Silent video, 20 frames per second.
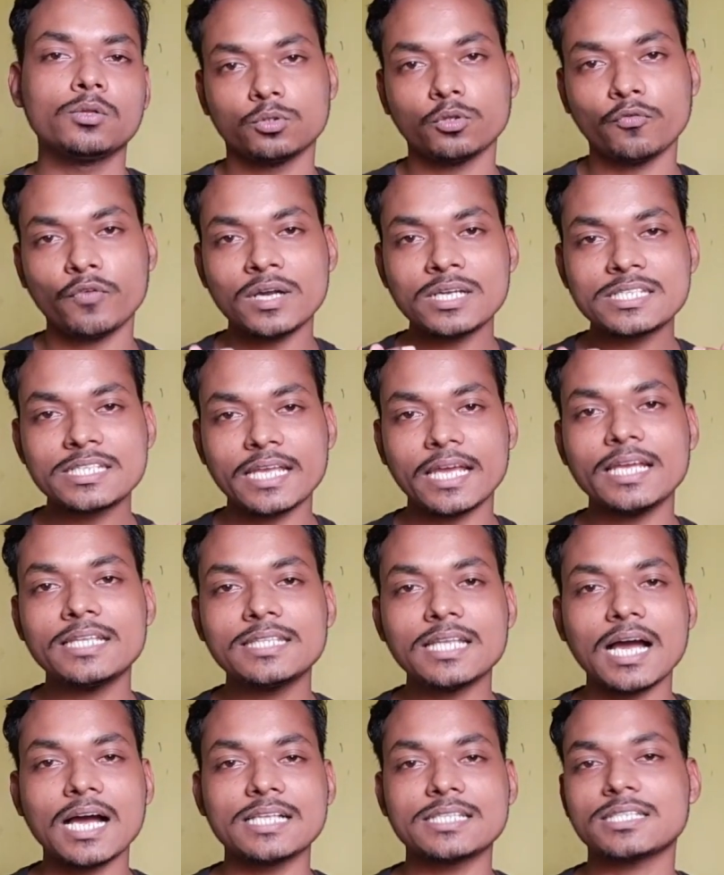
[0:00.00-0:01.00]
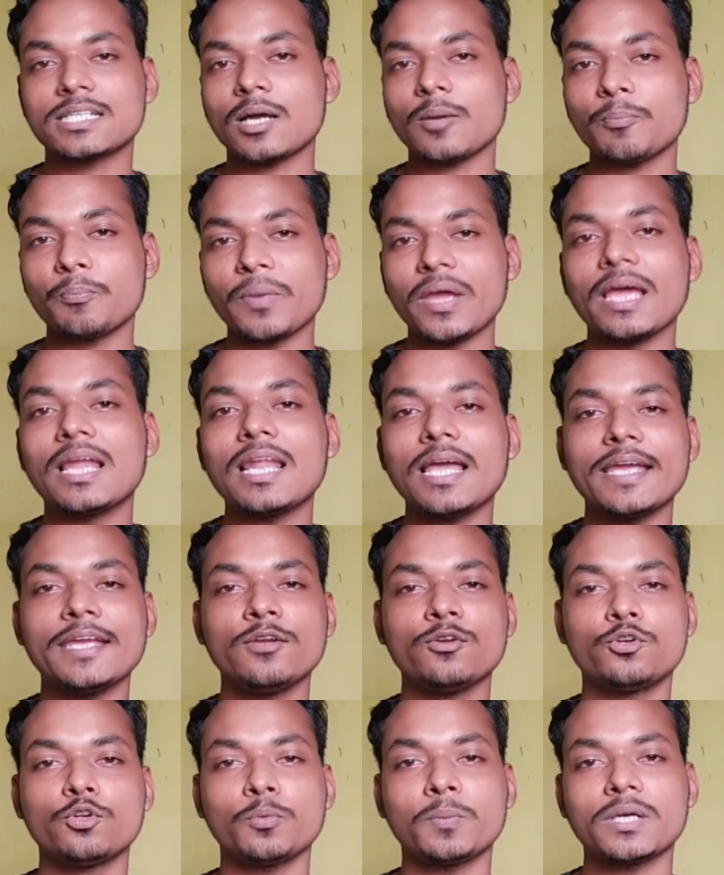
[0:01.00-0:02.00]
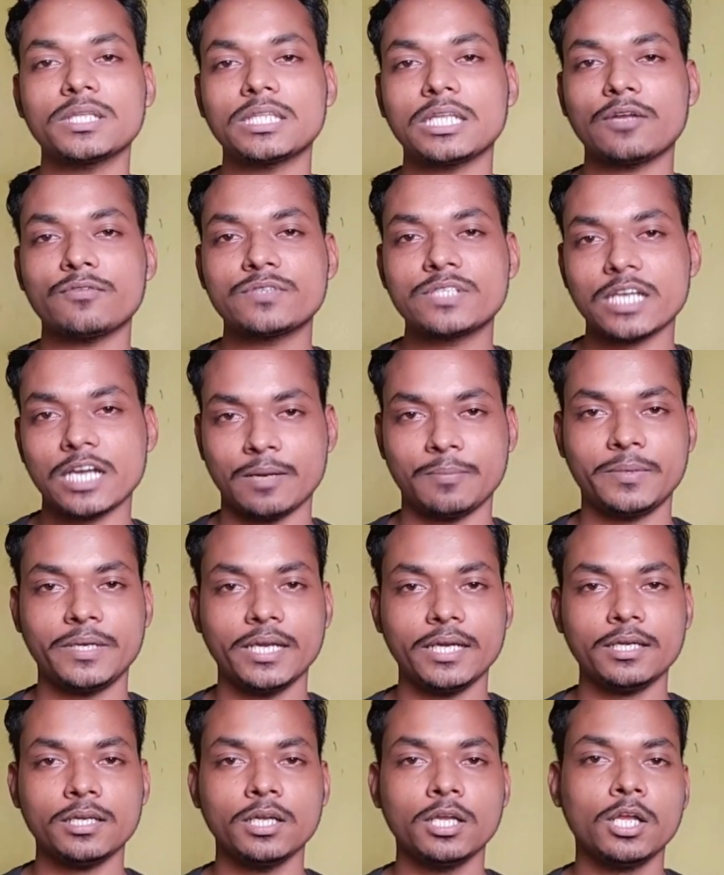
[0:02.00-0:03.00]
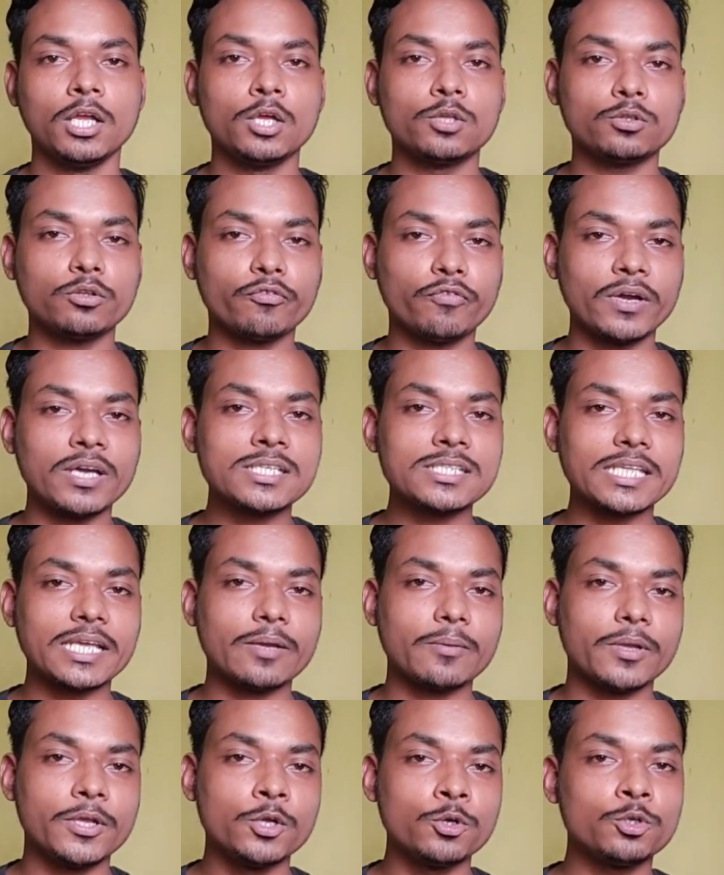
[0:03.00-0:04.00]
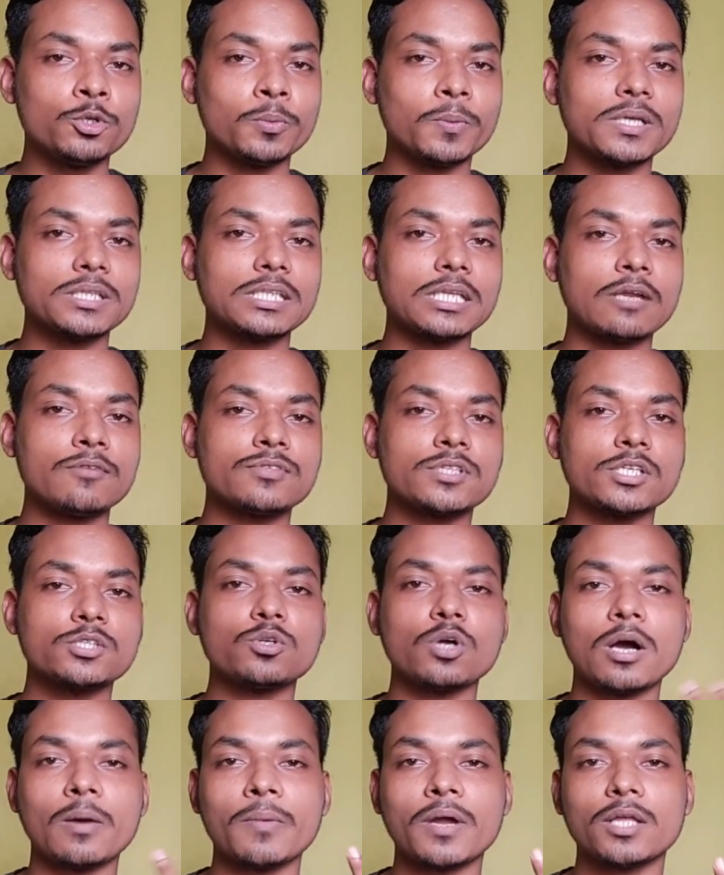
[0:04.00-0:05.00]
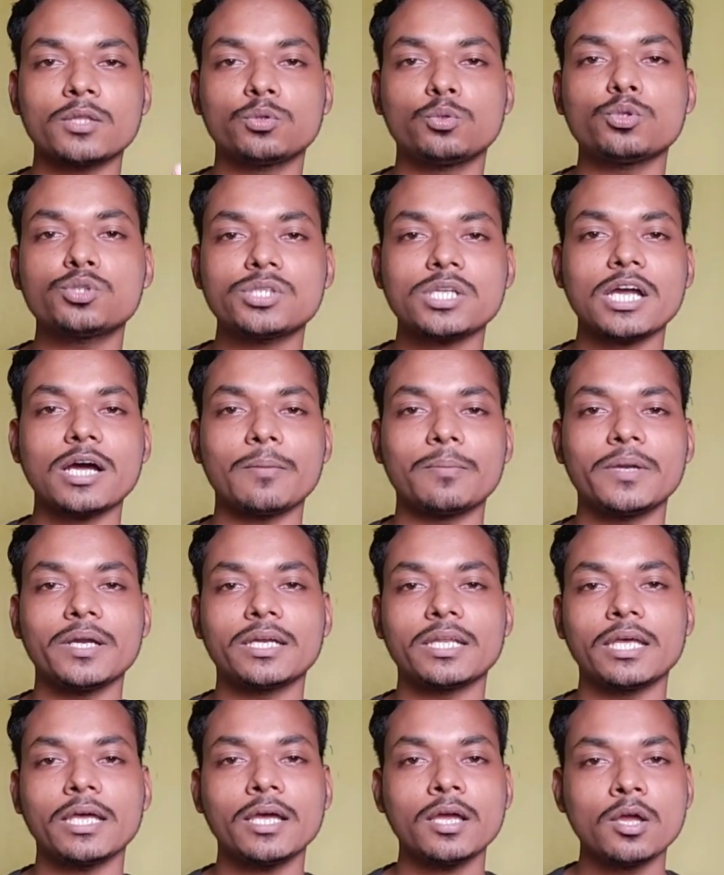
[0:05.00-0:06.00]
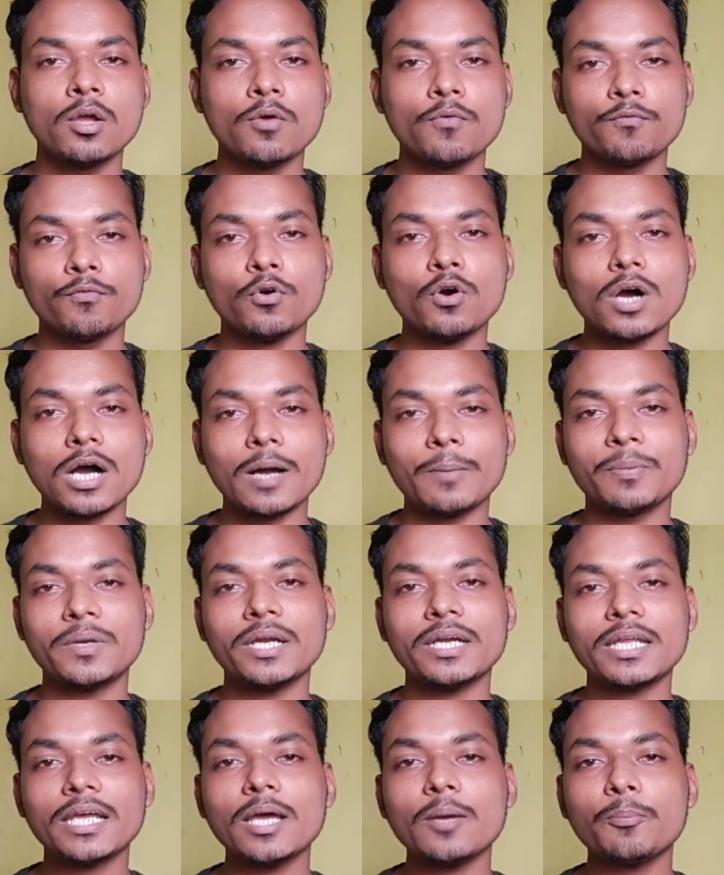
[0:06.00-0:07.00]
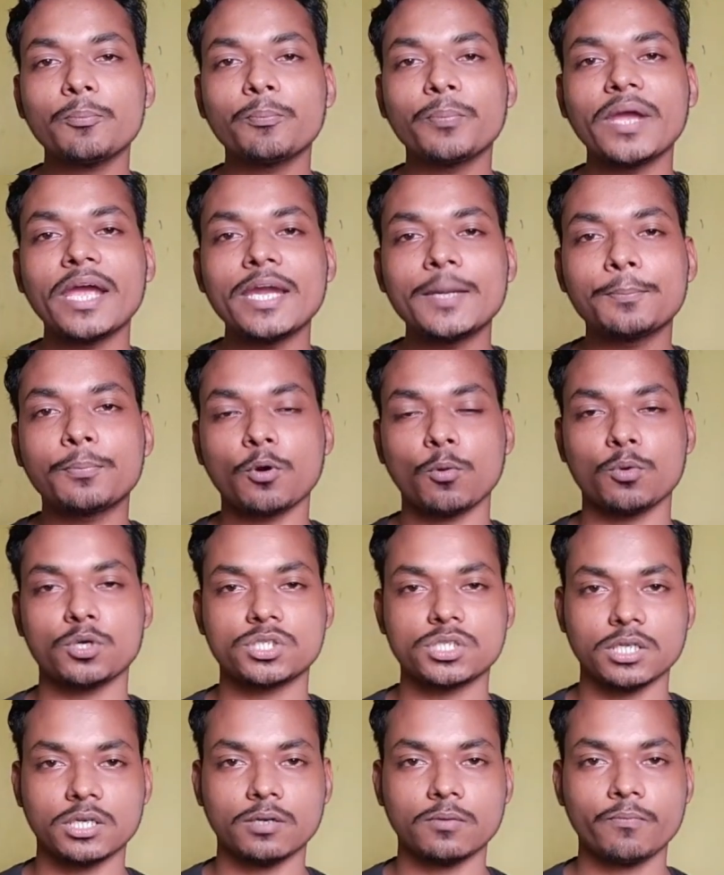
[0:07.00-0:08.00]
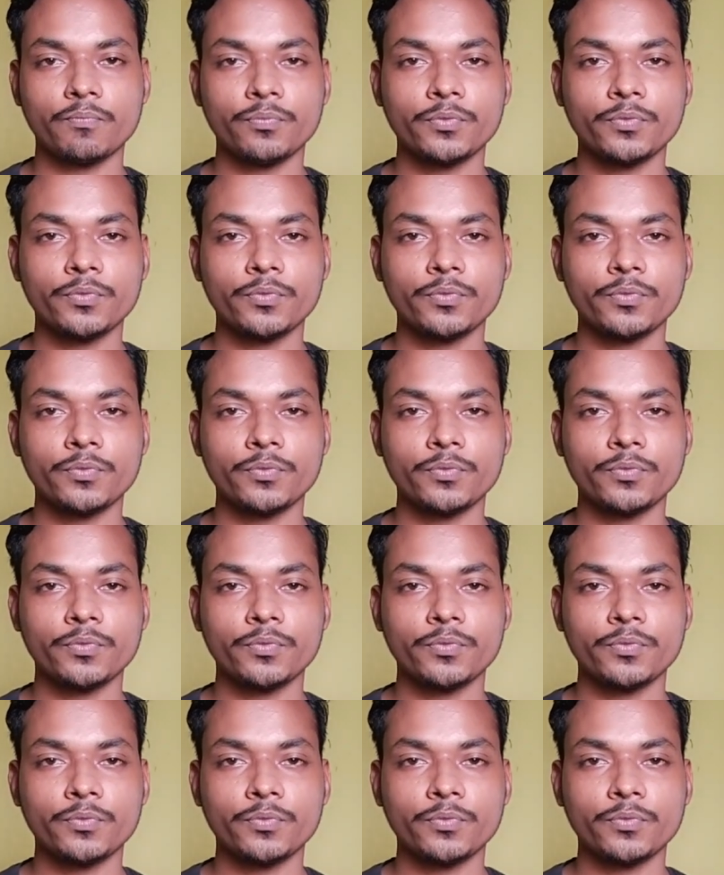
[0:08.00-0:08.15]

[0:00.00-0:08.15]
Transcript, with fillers: तो फ्रेंड्स यही था आज का पहला यूट्यूब की तरफ से अपडेट तो फ्रेंड्स यूट्यूब की तरफ से जो हमारा दूसरा अपडेट है वो अपडेट है पेड प्रमोशन